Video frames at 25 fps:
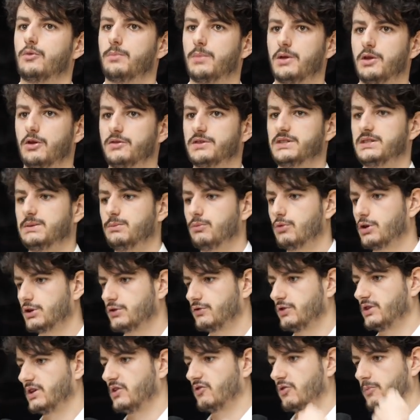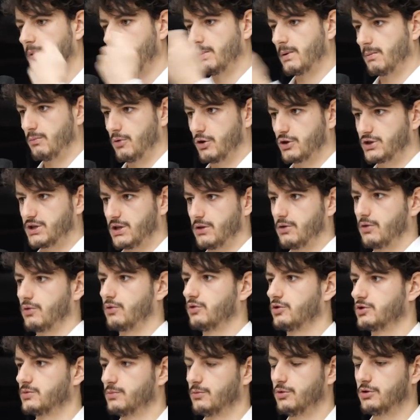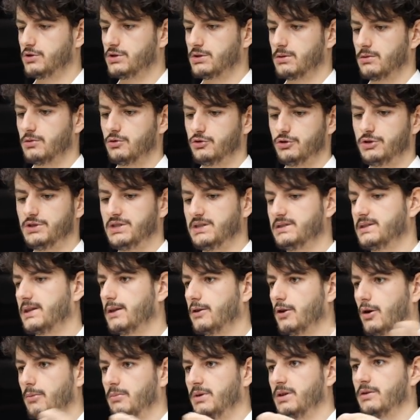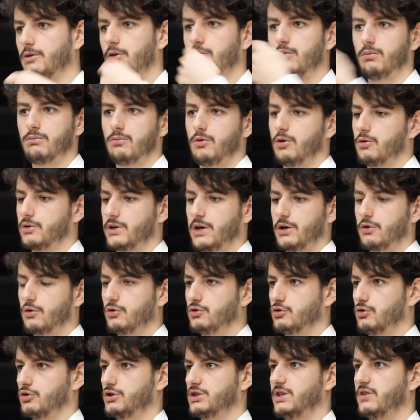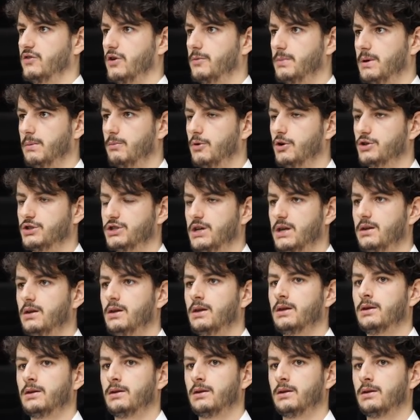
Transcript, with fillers: Maintenant, si moi je veux développer ma blockchain dans Cosmos, j'utilise Tendermint en, quelques jours, je développe ma blockchain.